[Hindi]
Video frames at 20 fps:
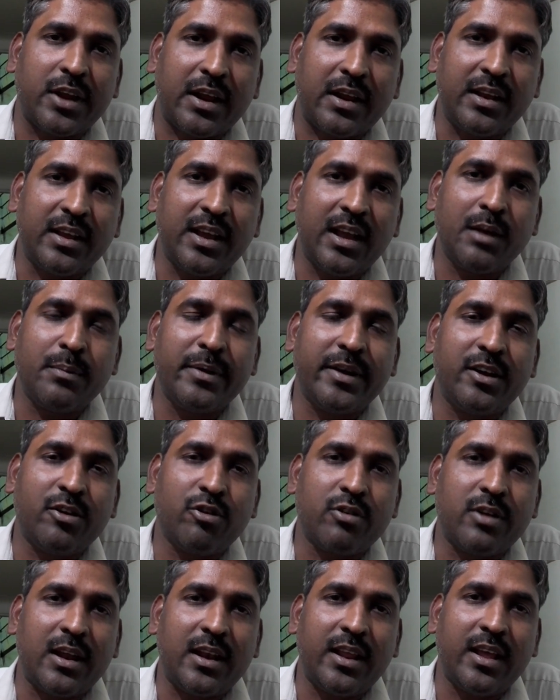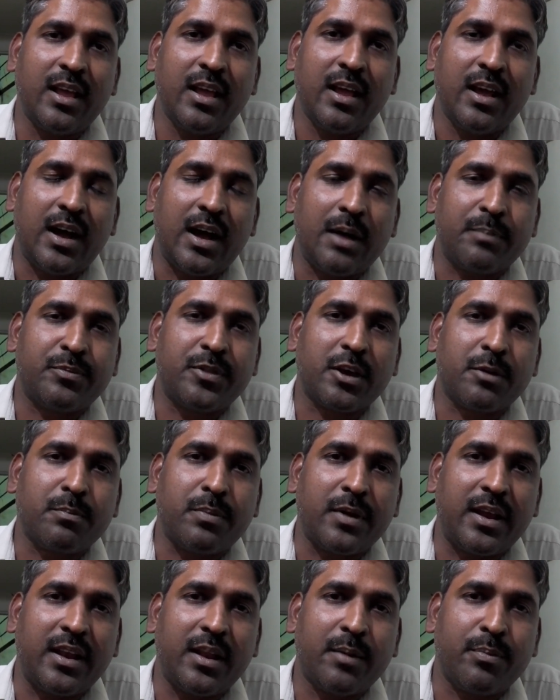टेक्निकल वीडियो डालें आप तक
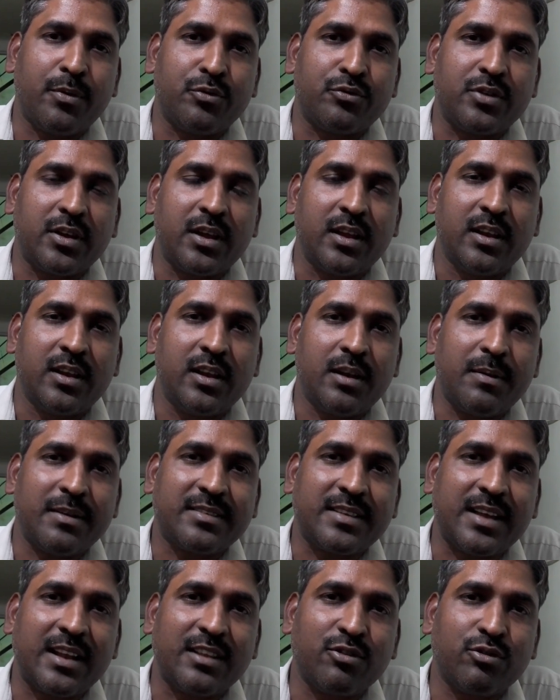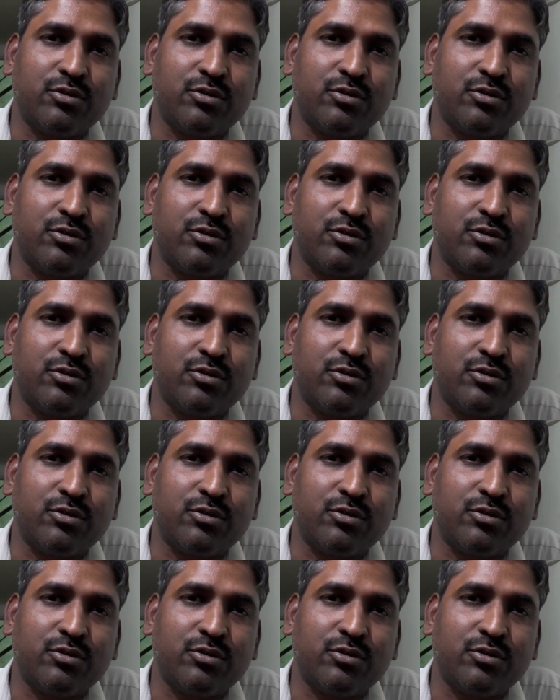पहले पहुंचे नमस्कार